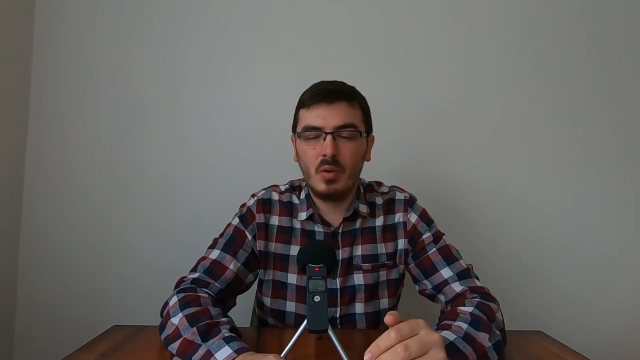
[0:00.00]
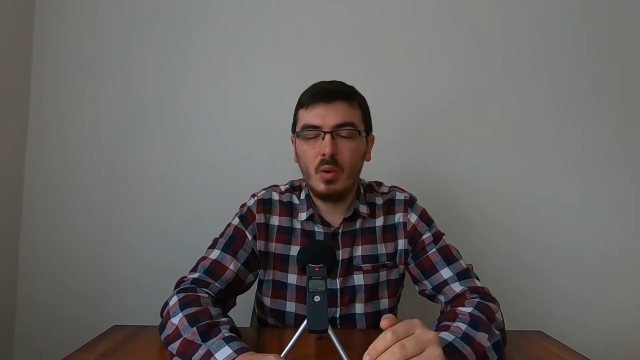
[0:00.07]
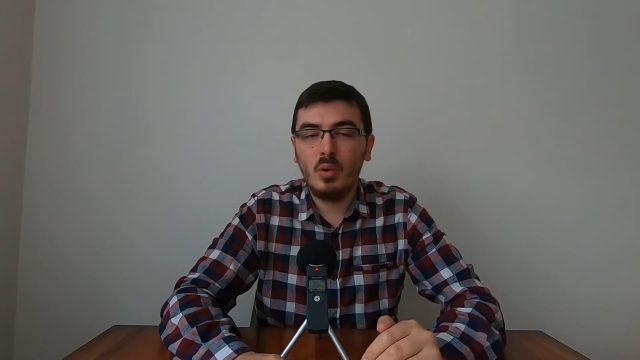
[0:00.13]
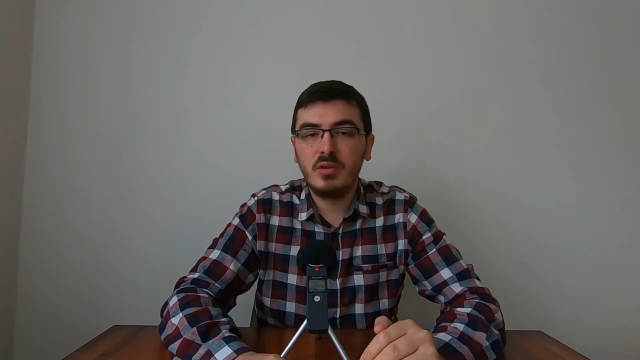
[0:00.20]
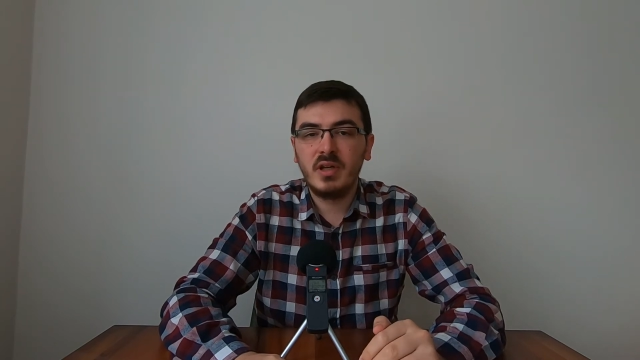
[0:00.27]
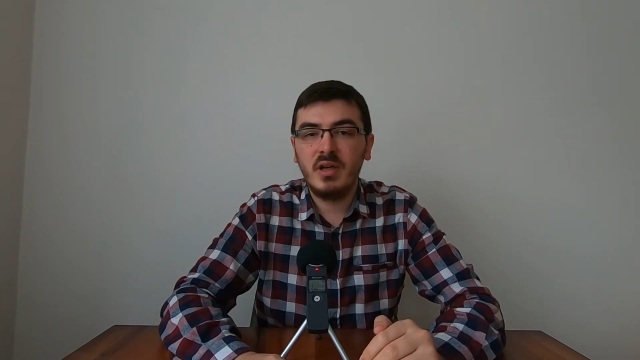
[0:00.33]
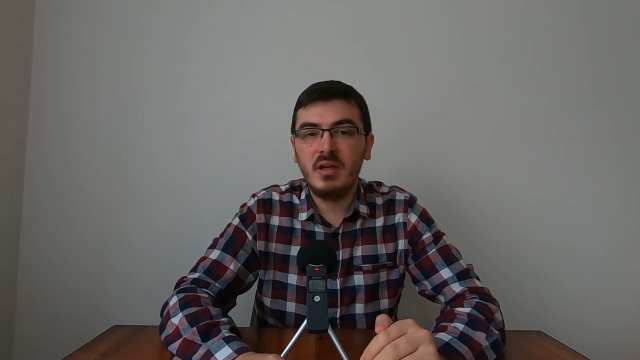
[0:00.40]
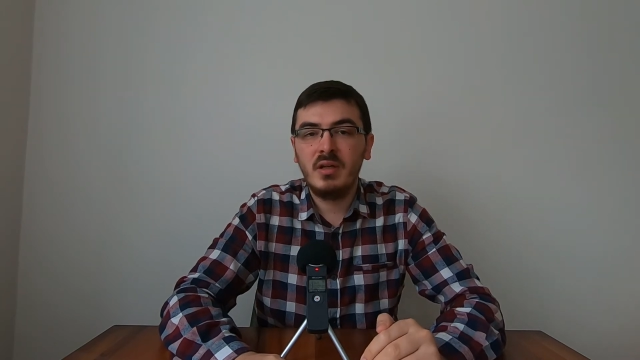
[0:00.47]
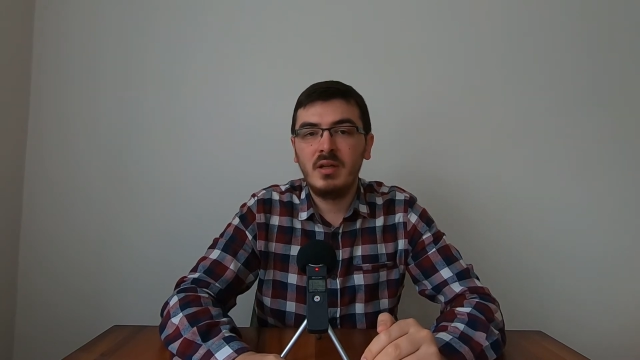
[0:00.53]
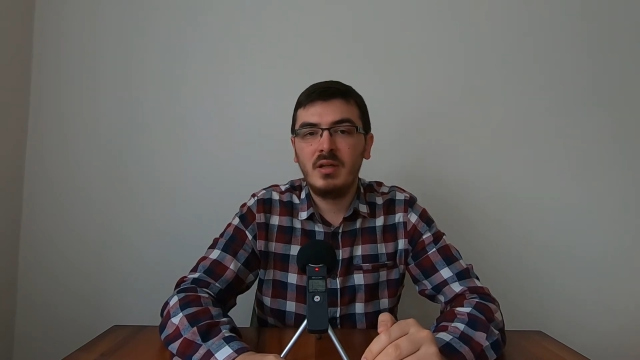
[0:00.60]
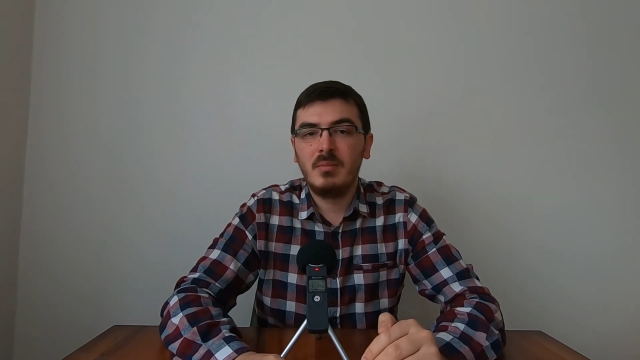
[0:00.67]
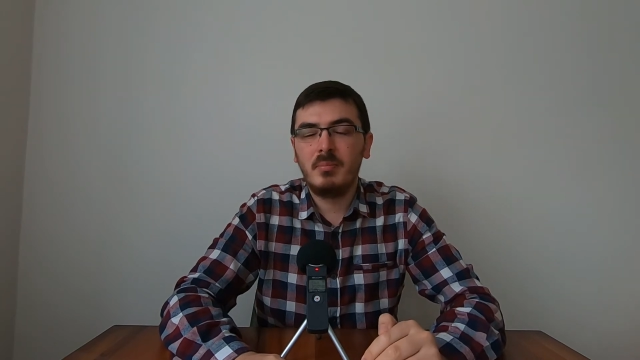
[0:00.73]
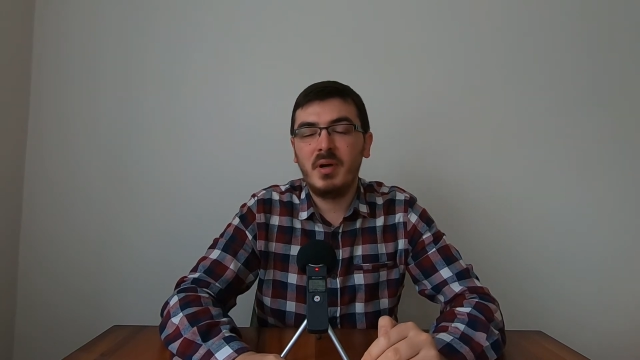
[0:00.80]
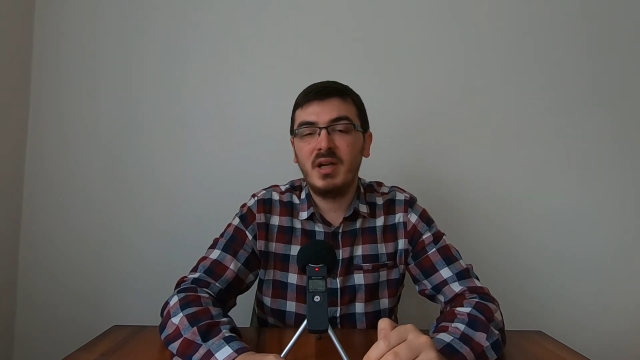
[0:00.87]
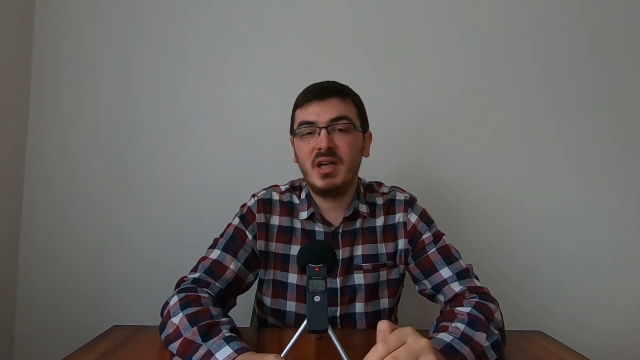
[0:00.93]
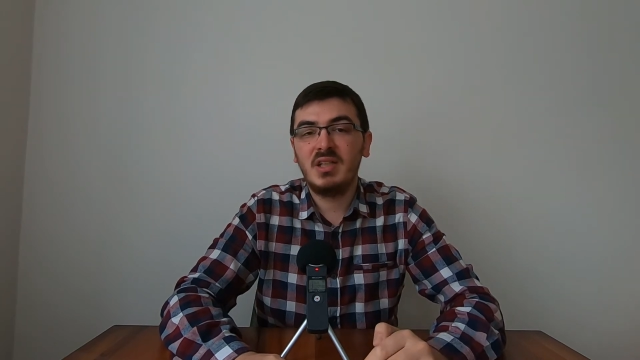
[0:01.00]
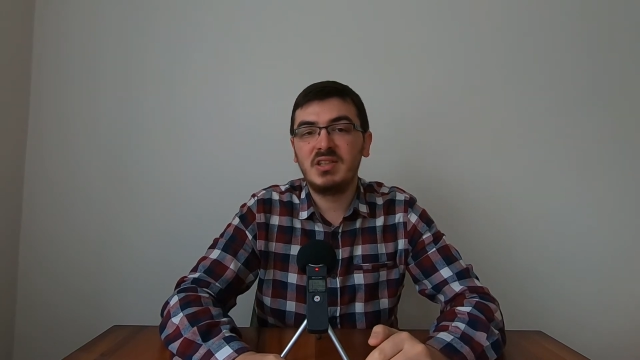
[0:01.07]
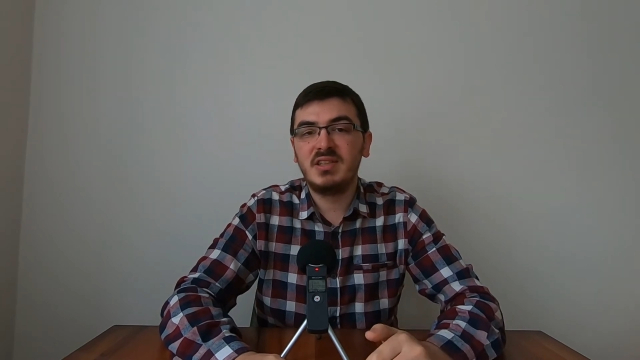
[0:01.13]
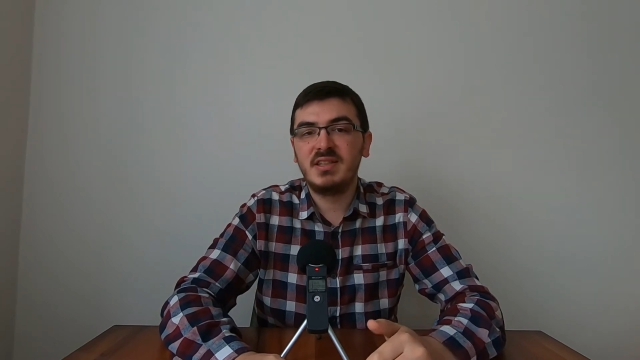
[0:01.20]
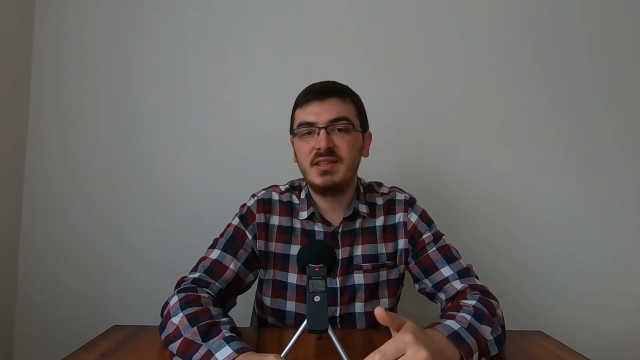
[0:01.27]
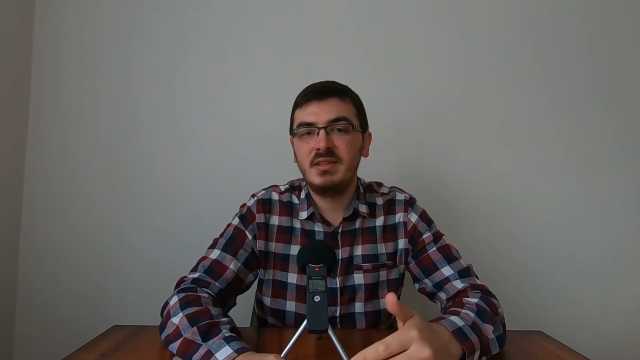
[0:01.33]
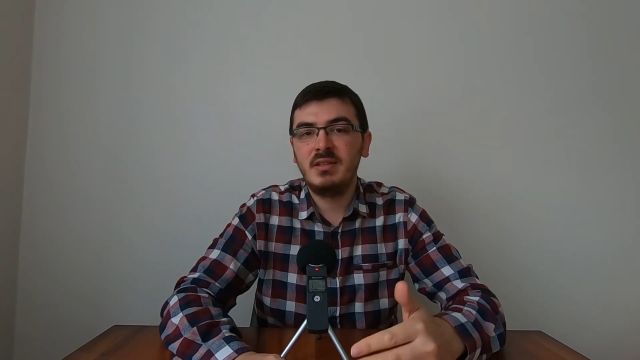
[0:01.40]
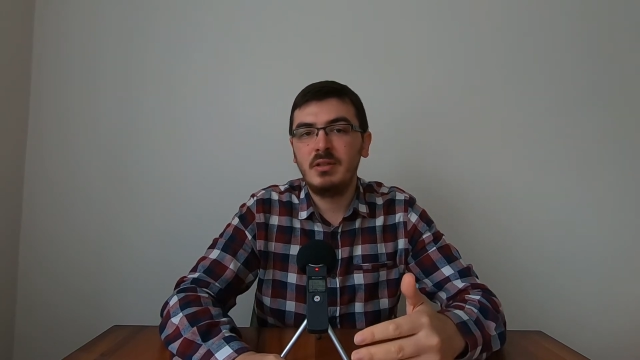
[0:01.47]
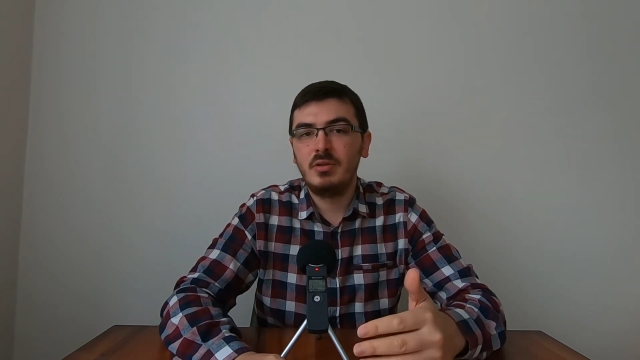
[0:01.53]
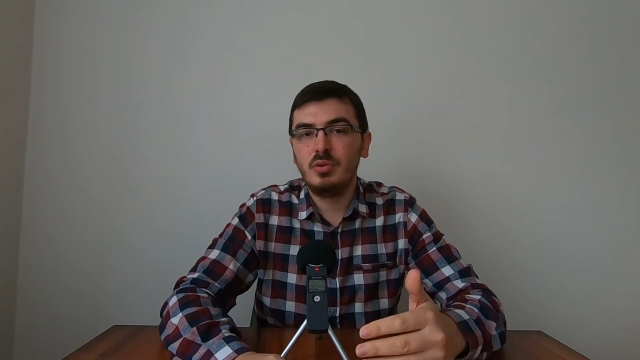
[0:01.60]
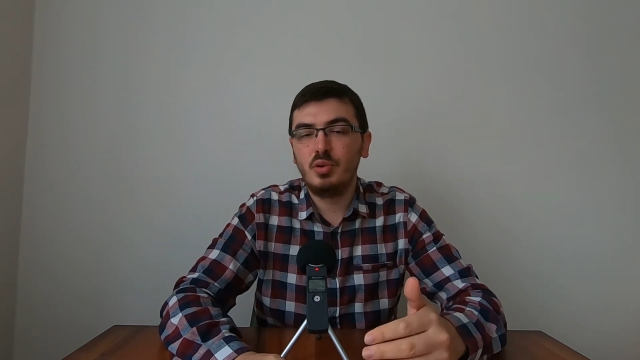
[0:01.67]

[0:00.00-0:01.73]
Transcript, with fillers: O da bagajların